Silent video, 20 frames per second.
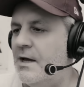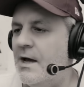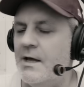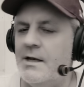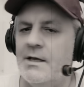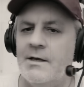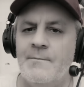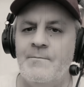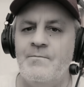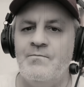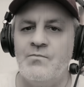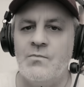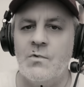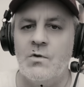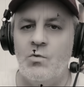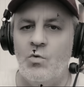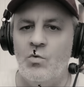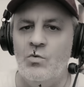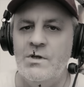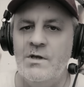Allez,
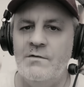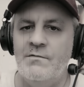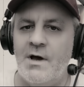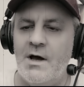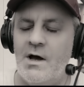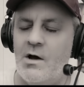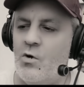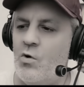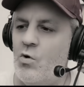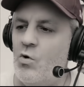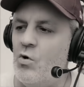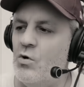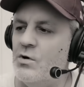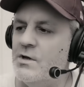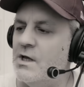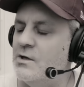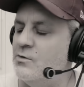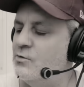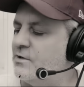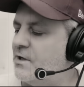on y va, on
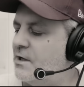regarde le